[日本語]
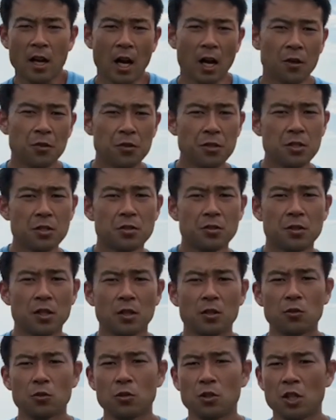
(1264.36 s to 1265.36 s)
軽い
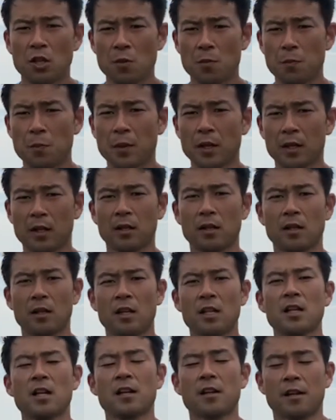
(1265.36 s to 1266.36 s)
スレッドを引っ張
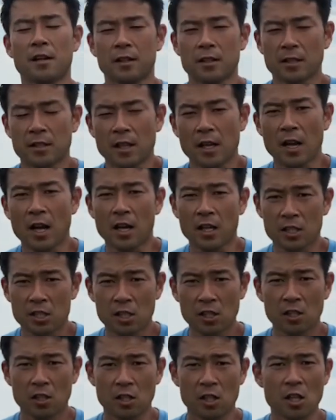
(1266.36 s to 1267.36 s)
りながらですね、
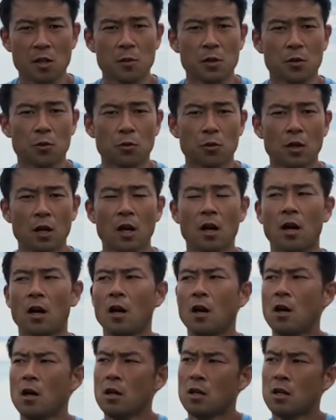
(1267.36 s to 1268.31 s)
走ってみるとか、